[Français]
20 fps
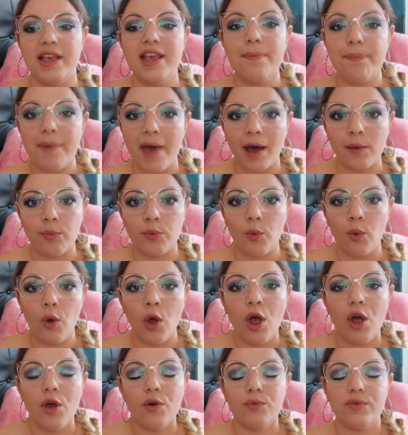hyper bon.
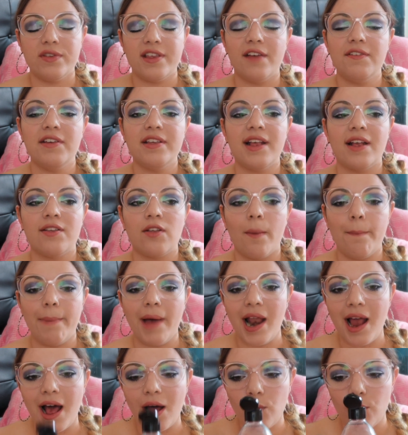Vous savez ça sent
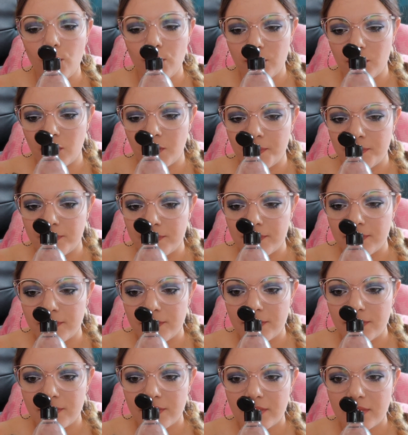pas la rose,
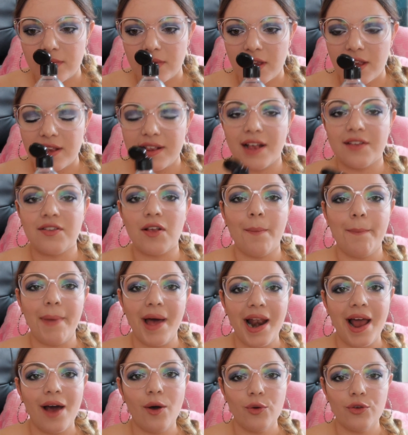ça sent
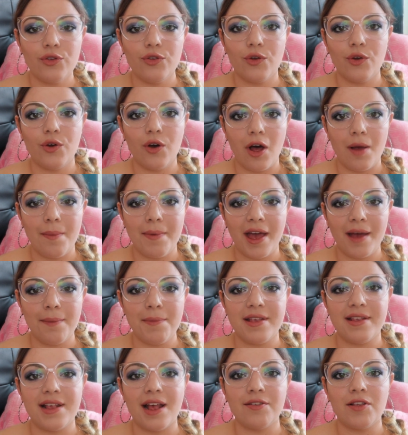pas la rose de grand-mère
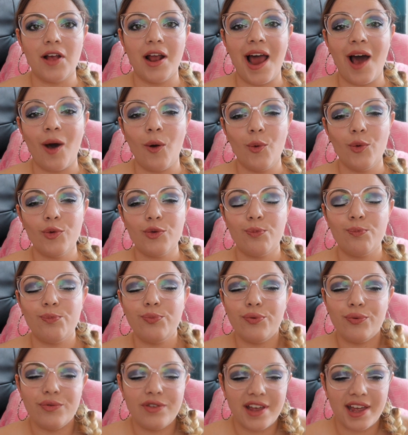mais ça sent la rose
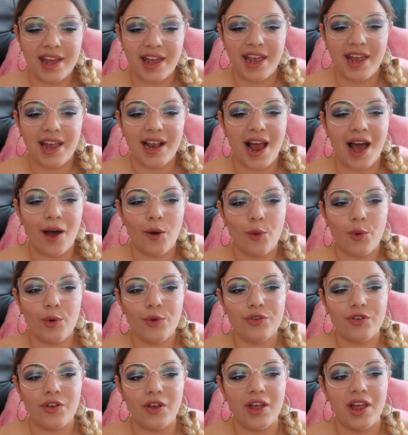poudrée, la
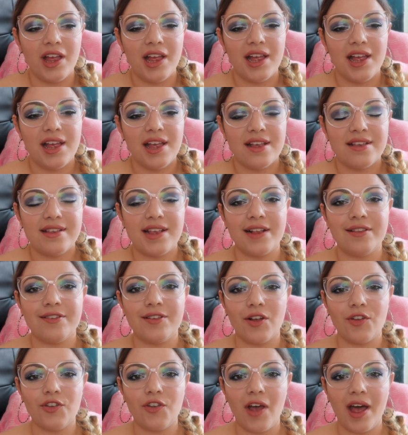rose, cette
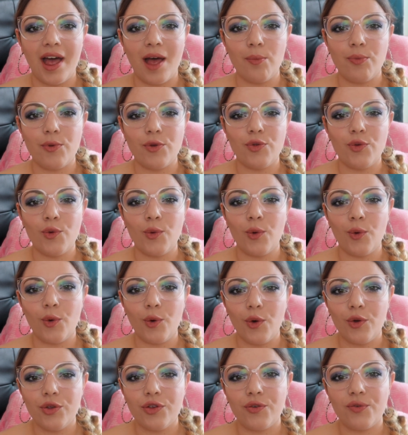senteur un peu de
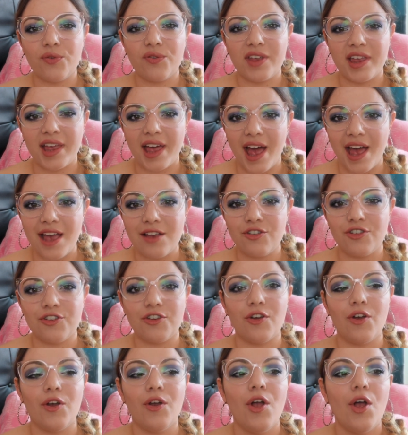rose
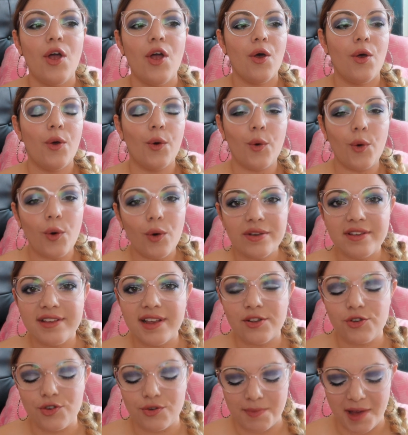fraîche, euh,
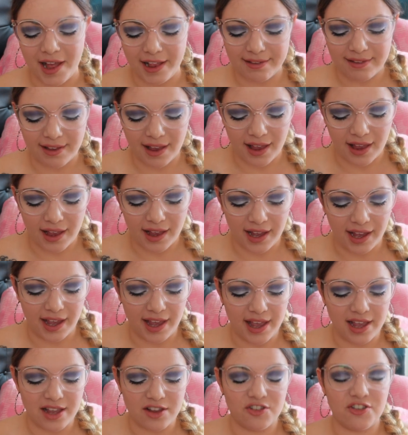rosé du matin
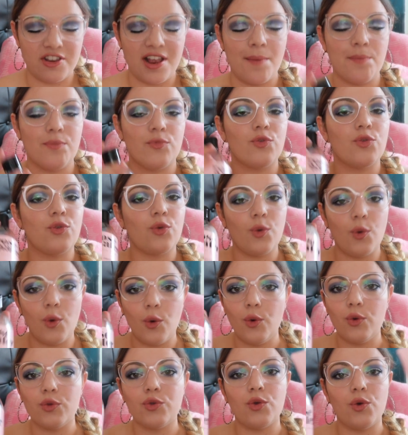et j'aime
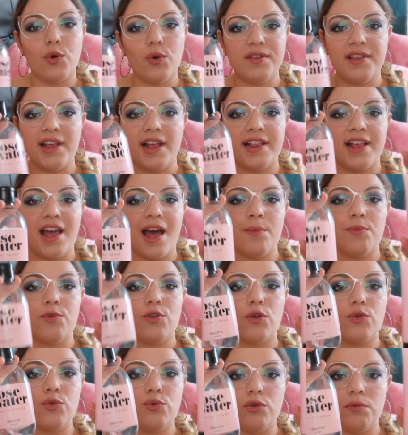trop trop cette gamme,
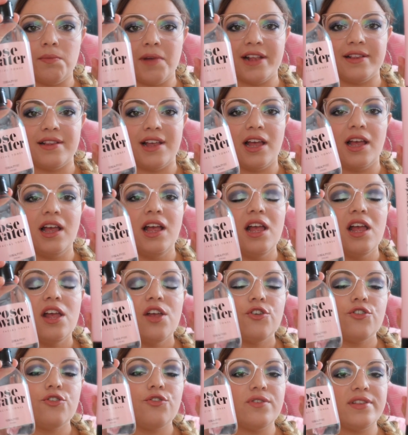surtout le matin.
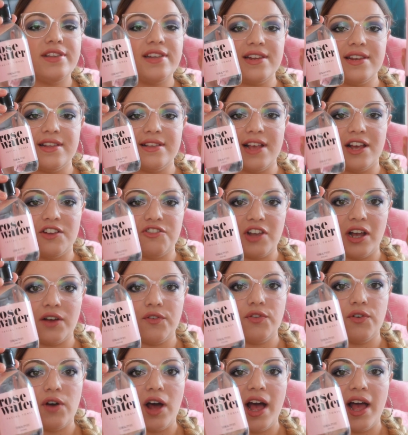Je l'utilise à
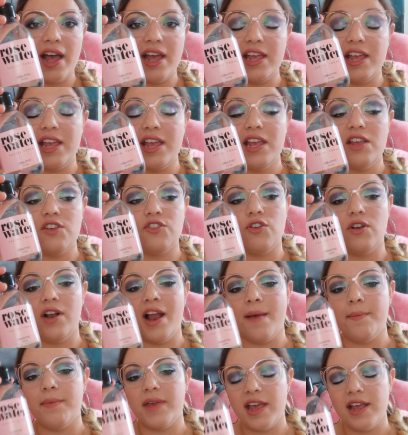chaque fois et je
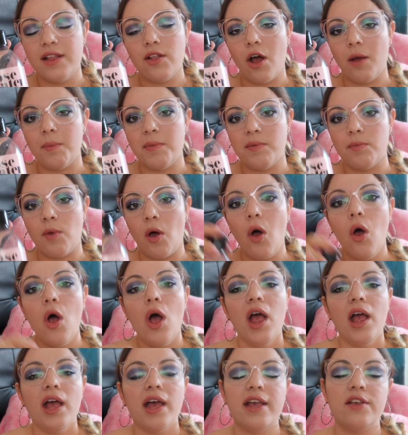l'aime énormément.
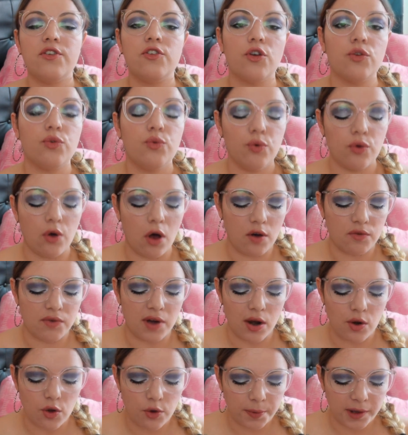Et surtout quand on
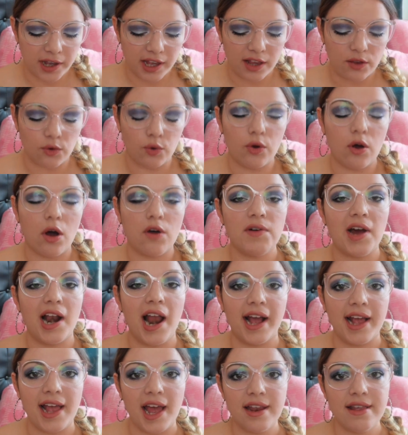voit le prix, donc quand on voit
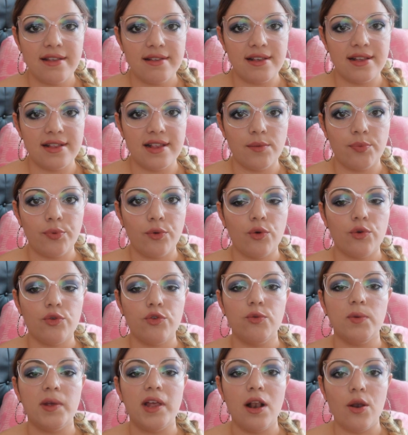la qualité des
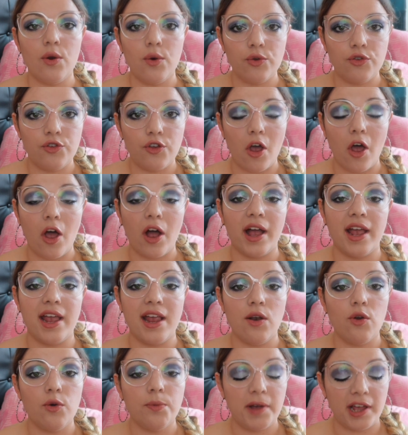produits, l'odeur
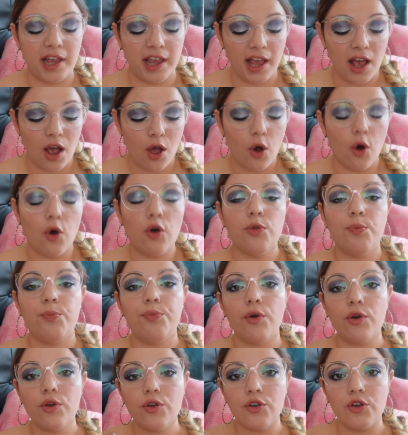et le prix, on ne
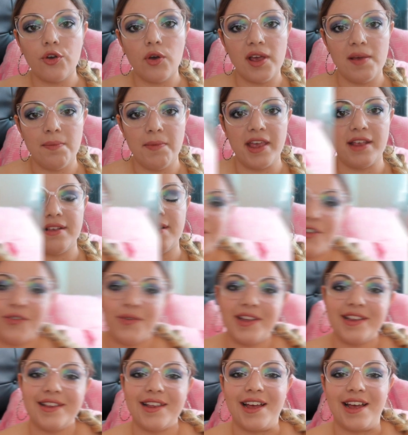peut que aimer. Ah.
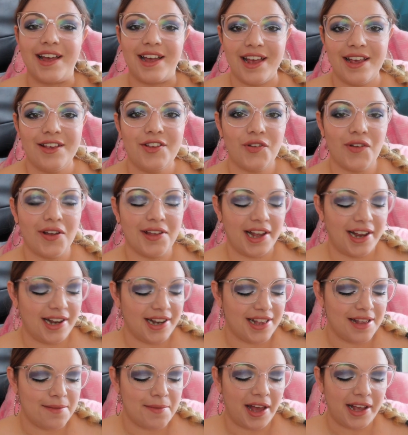Ensuite, restons avec
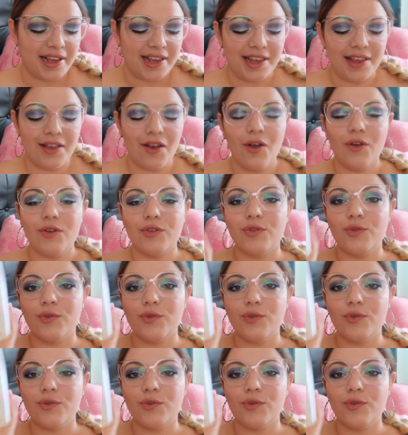les démaquillants.